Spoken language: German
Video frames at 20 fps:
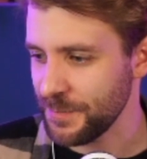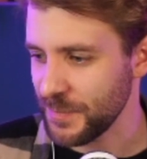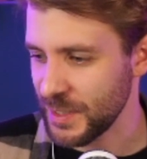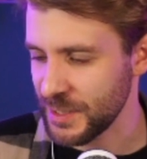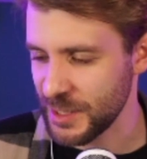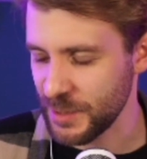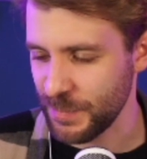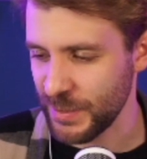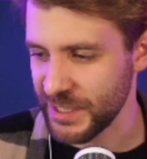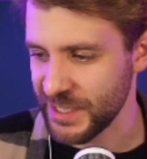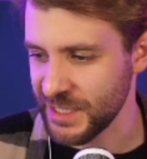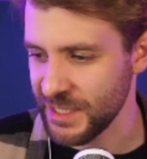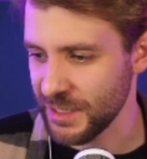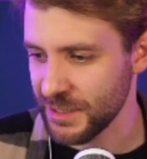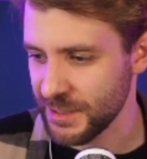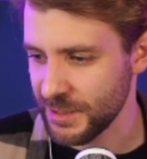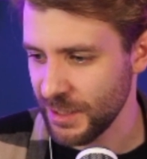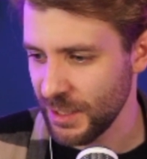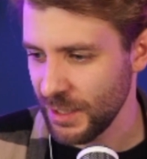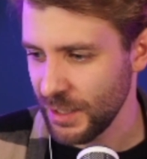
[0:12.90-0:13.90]
es ist
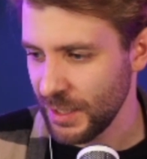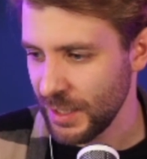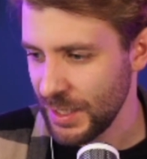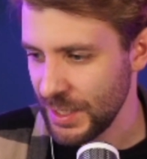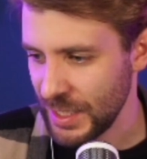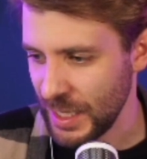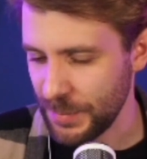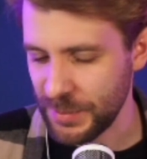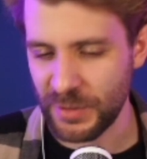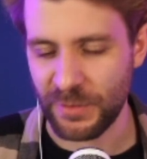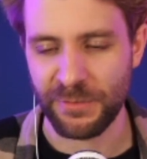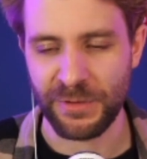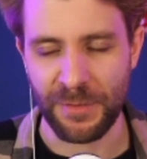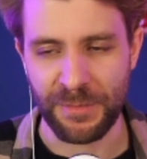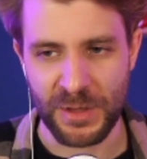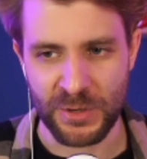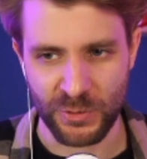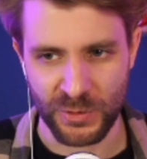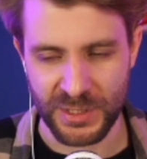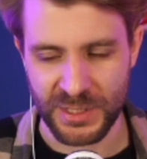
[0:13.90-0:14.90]
passiert. Ich habe es auf dem Thumbnail
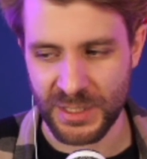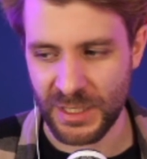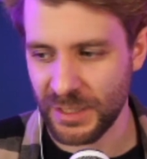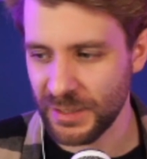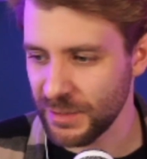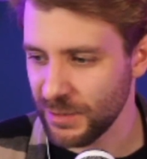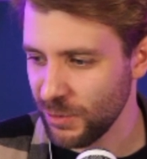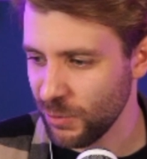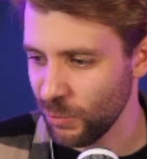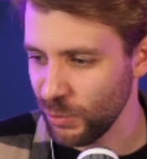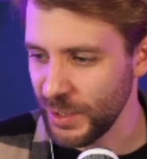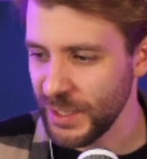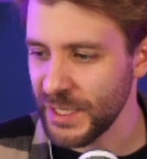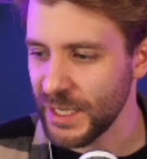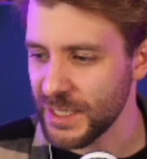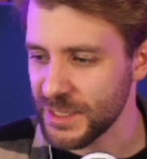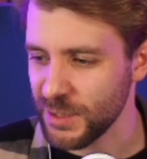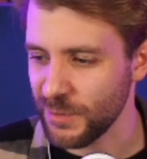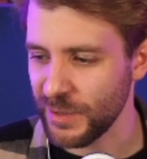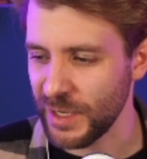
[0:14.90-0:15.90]
schon gesehen. Kollege
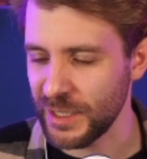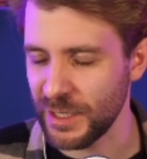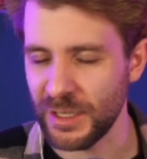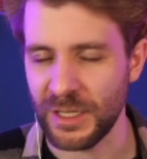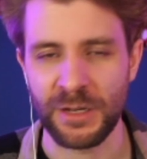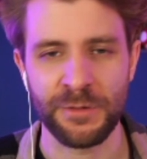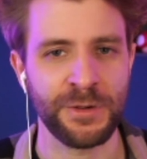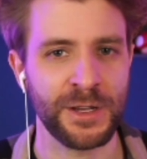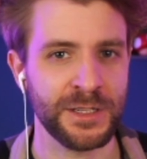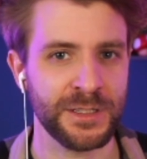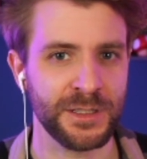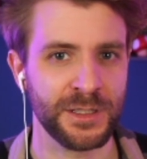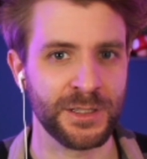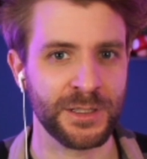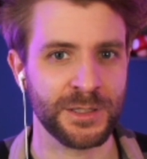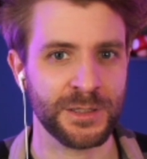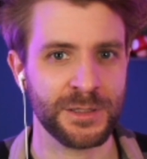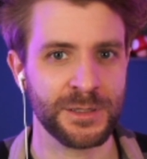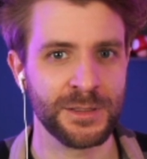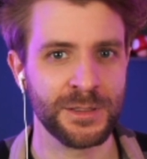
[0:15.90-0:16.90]
ist auf einen Elefanten
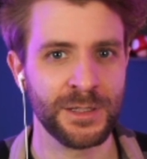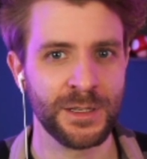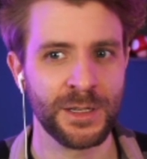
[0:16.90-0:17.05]
geritten.